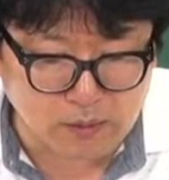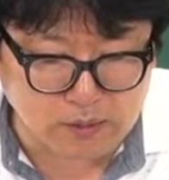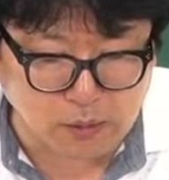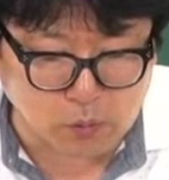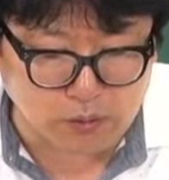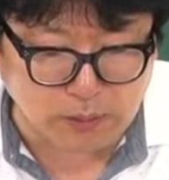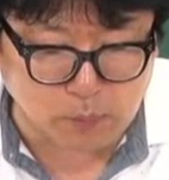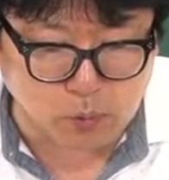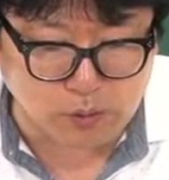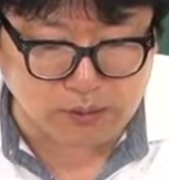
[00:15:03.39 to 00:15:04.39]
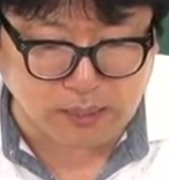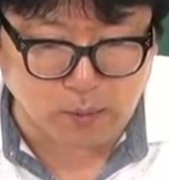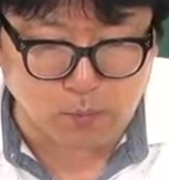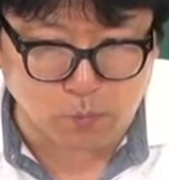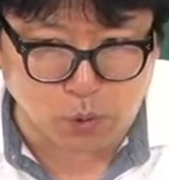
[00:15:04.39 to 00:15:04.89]
채권이다, 물권이다,
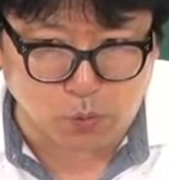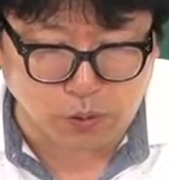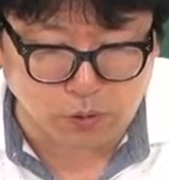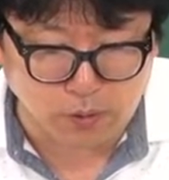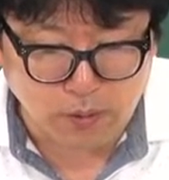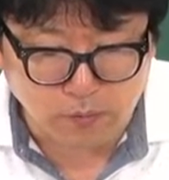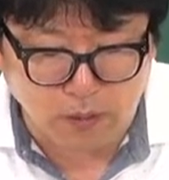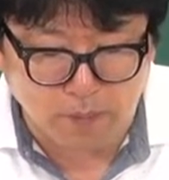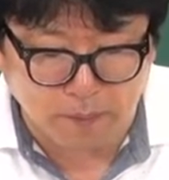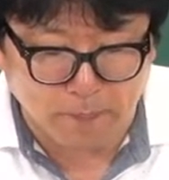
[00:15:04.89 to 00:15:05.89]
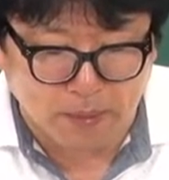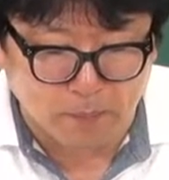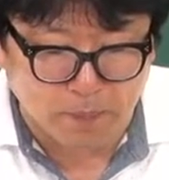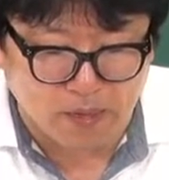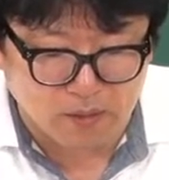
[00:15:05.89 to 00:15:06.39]
물권이다. 이런 봐봐.
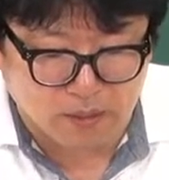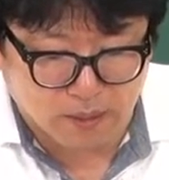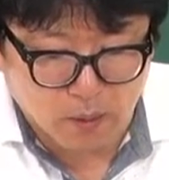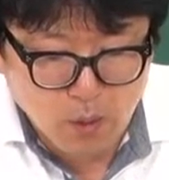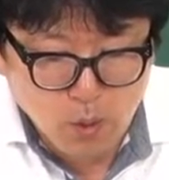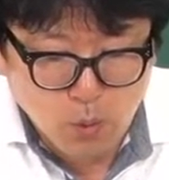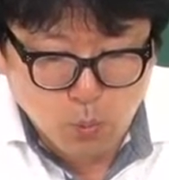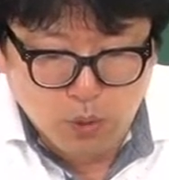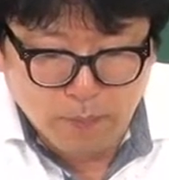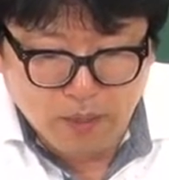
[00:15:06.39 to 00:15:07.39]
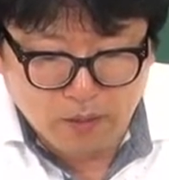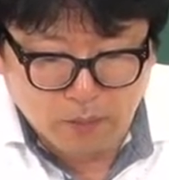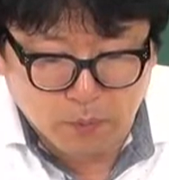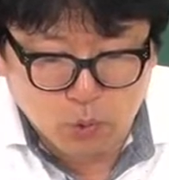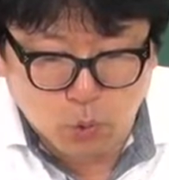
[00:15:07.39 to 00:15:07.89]
맨, 맨 끝에 위에 맨 끝에
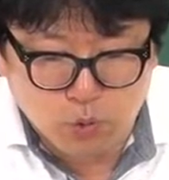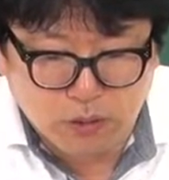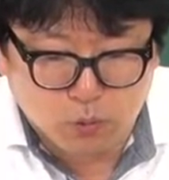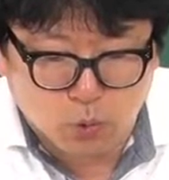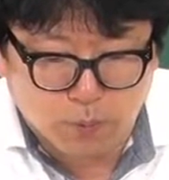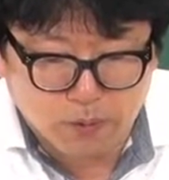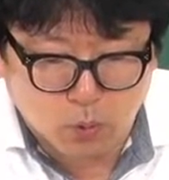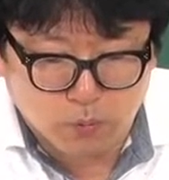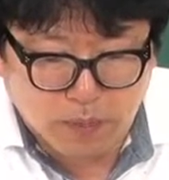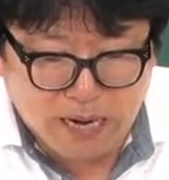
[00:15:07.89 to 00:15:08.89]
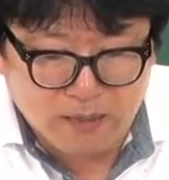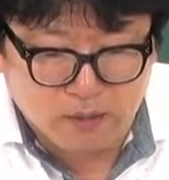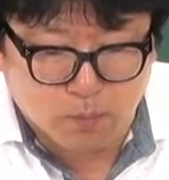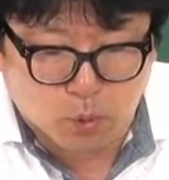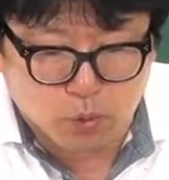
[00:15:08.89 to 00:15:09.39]
보면 소유자 졸고반
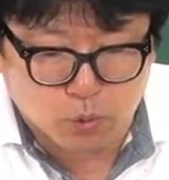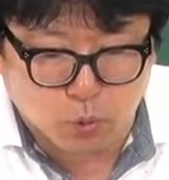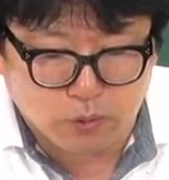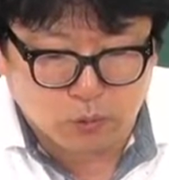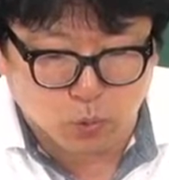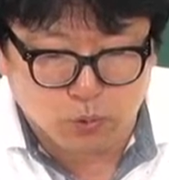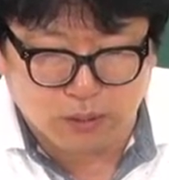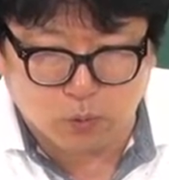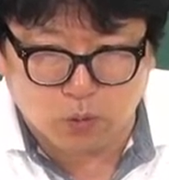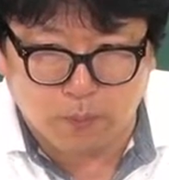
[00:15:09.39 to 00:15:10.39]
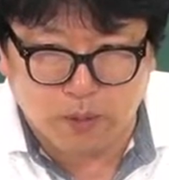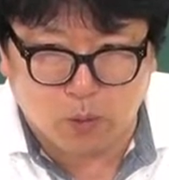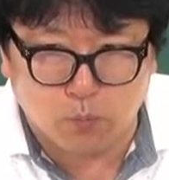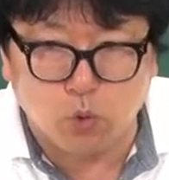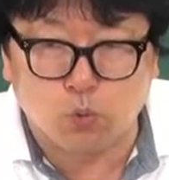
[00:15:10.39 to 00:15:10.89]
알든 모르든 소유자 소유자
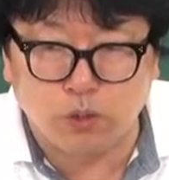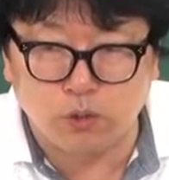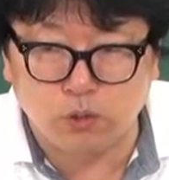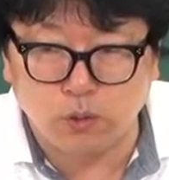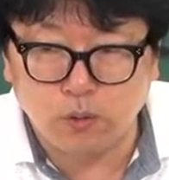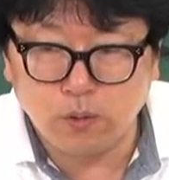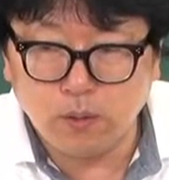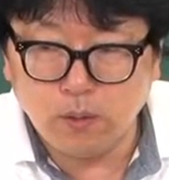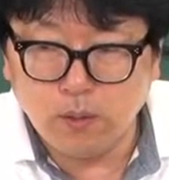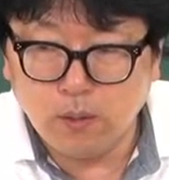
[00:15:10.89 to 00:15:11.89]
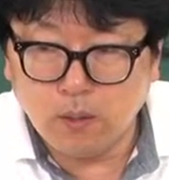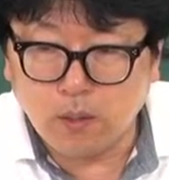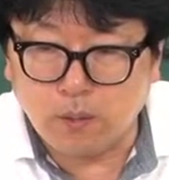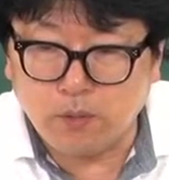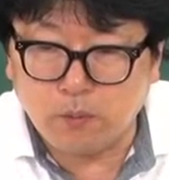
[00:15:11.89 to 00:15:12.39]
동그라미하고 물건이죠
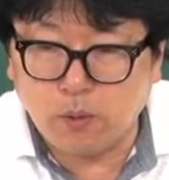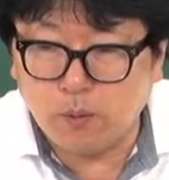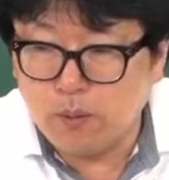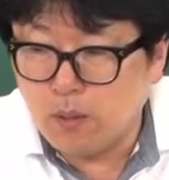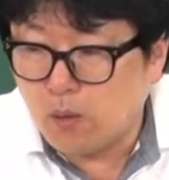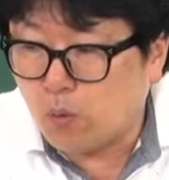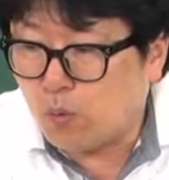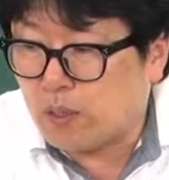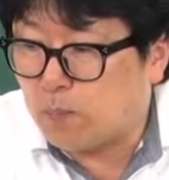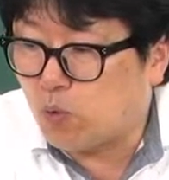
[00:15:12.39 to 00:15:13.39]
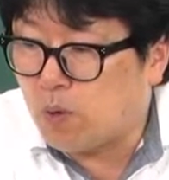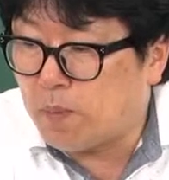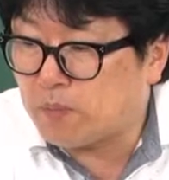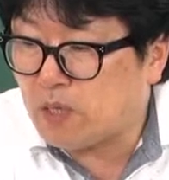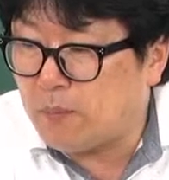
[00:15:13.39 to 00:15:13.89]
그럼 여러분 우리가
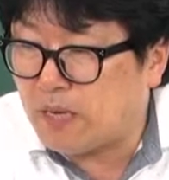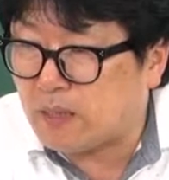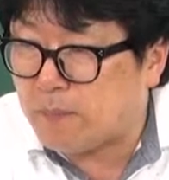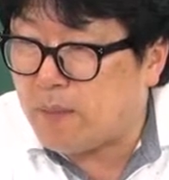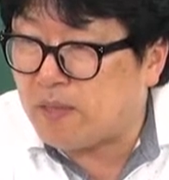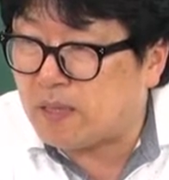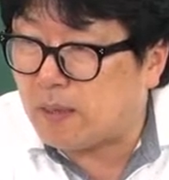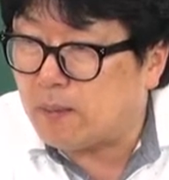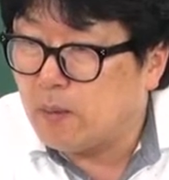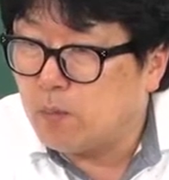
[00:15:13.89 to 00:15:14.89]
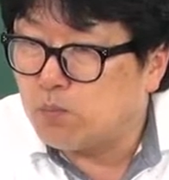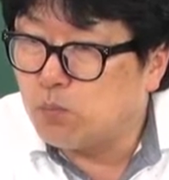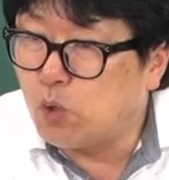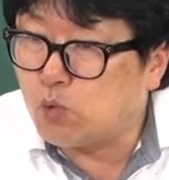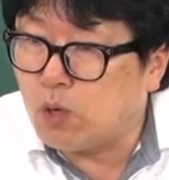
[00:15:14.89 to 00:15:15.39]
물권법 처음에 할 때 맨 밑에
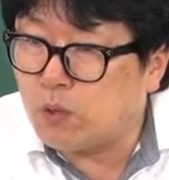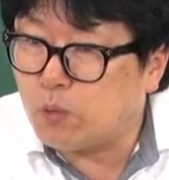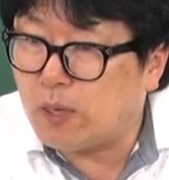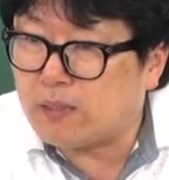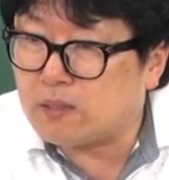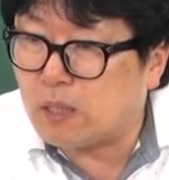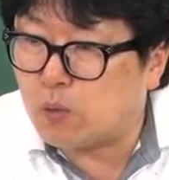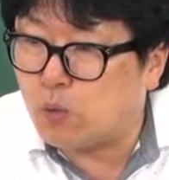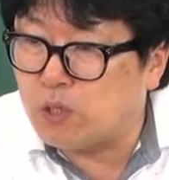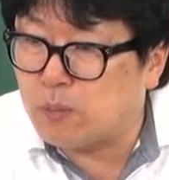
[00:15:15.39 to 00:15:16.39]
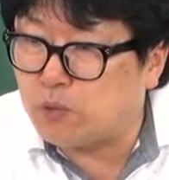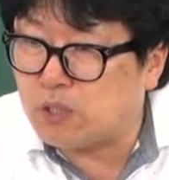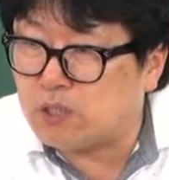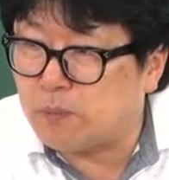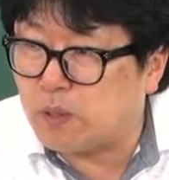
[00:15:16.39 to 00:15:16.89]
물권과 채권이
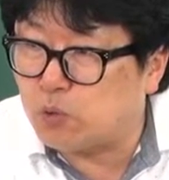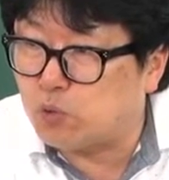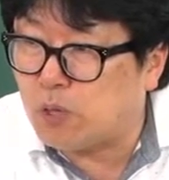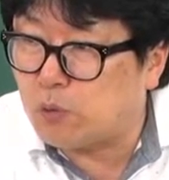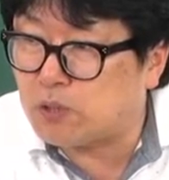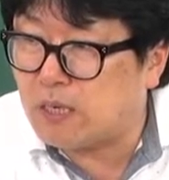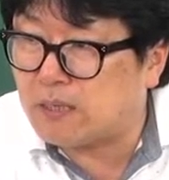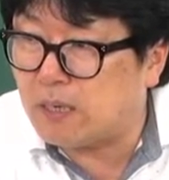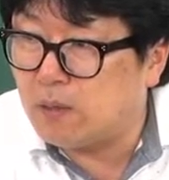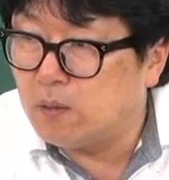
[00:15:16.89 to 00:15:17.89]
부딪히면 누가 우선한다?